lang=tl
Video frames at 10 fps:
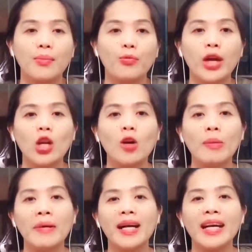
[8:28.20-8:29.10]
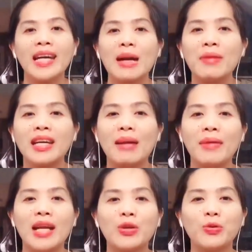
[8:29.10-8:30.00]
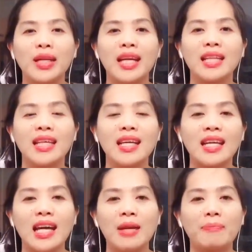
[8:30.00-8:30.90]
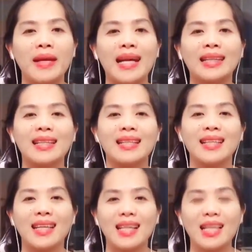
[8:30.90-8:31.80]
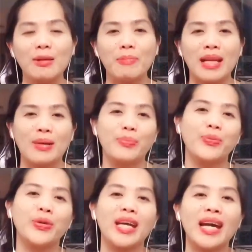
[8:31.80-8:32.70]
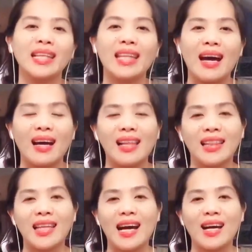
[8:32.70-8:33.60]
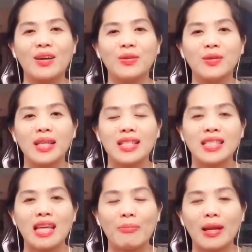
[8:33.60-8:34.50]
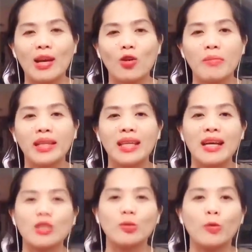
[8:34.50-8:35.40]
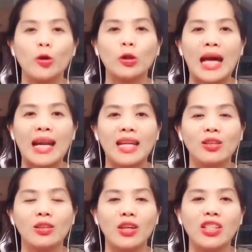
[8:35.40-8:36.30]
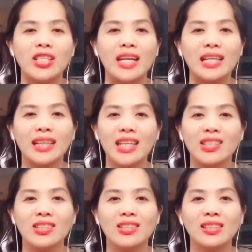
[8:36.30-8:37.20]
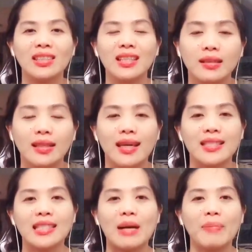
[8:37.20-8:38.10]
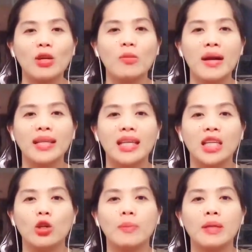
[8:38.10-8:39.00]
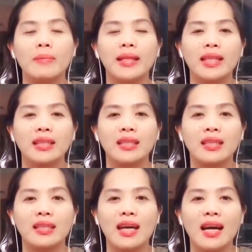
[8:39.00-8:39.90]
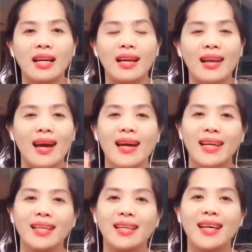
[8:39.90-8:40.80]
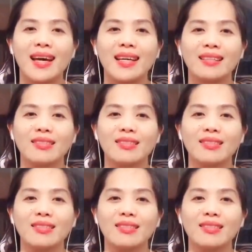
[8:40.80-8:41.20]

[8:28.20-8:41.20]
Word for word: Bueno, papagaya, magyaman at unay itiin kay panagdangag, panagbuyay, tangal daw, kat sapay la kumata, suportaran nyo to i-channel tayo. Kat sapay kumata, di yuliplipatan ti ag-like kan,